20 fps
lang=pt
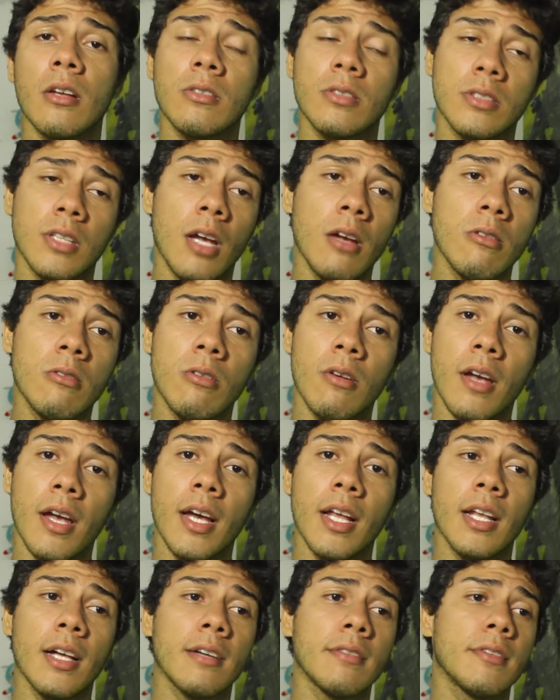eu saio com
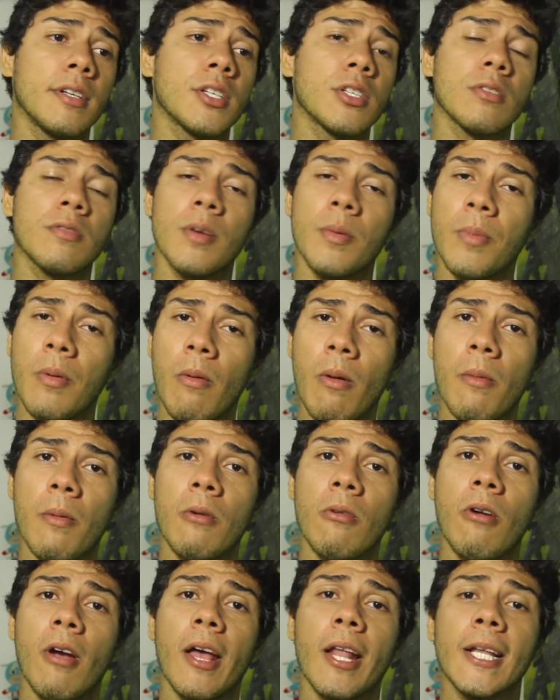ela, vou resolver problema
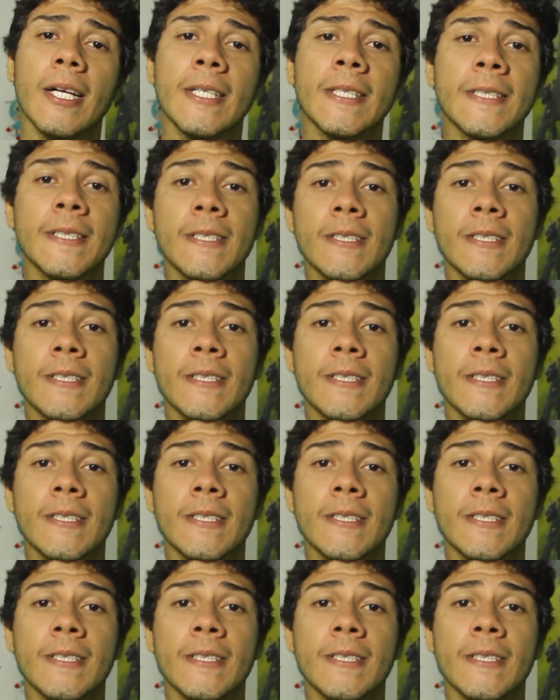com ela.